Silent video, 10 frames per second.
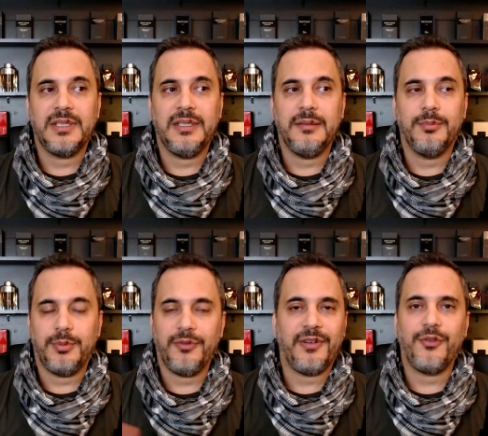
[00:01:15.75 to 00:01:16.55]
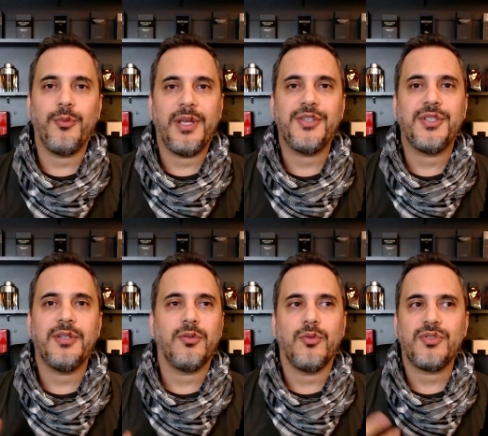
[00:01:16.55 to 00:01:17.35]
que provavelmente
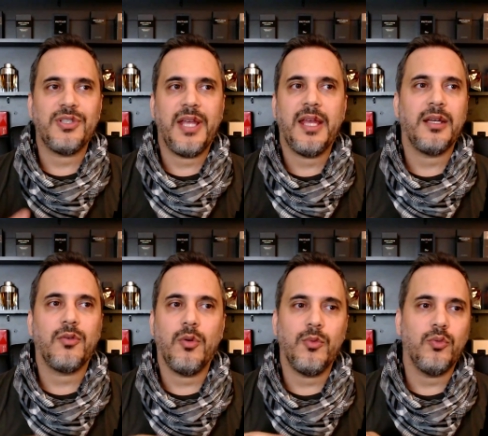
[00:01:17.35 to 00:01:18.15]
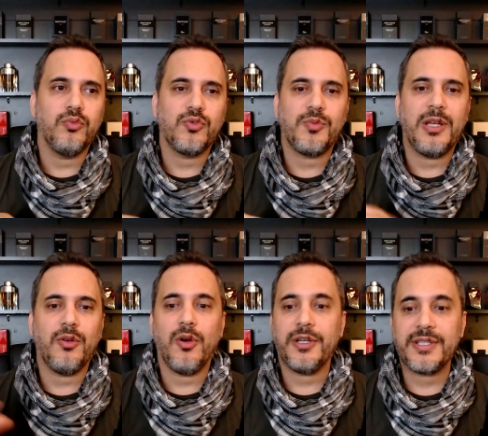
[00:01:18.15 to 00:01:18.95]
eu considere como um dos
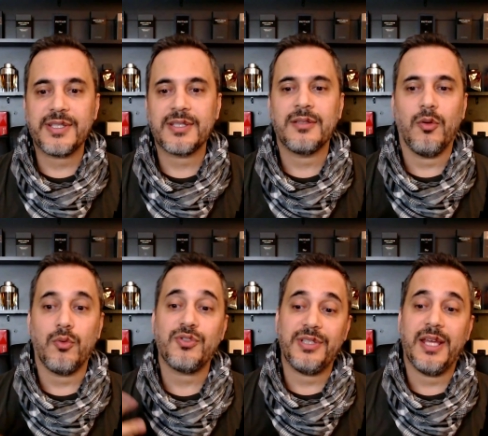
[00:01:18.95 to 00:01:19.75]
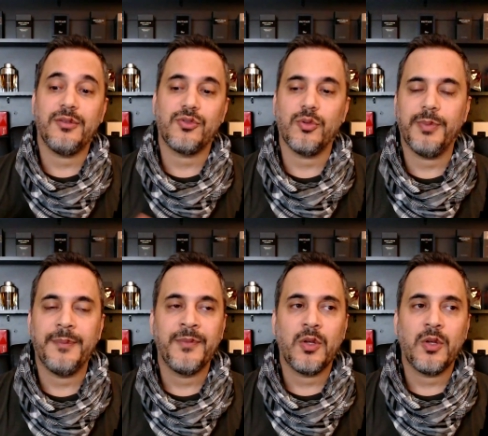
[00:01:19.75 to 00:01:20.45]
melhores, eu considero, desculpa,